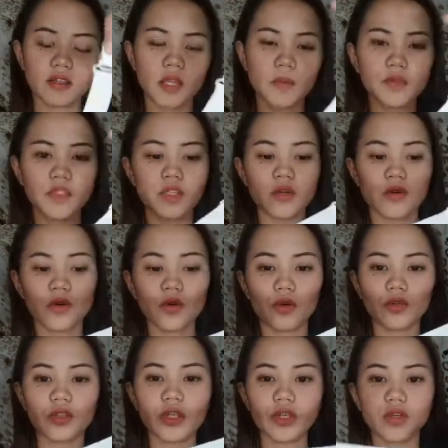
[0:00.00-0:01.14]
Tapos you
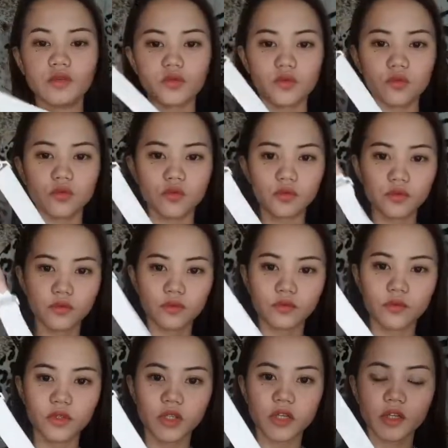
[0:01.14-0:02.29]
hold niya yung
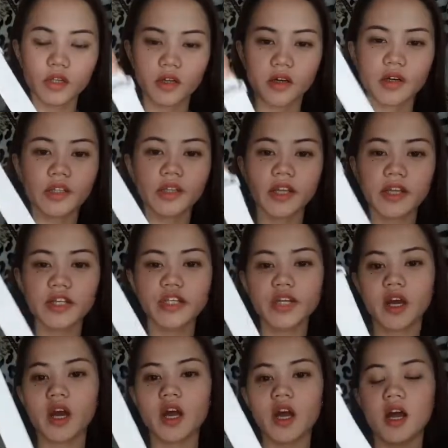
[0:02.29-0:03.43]
garderai siya.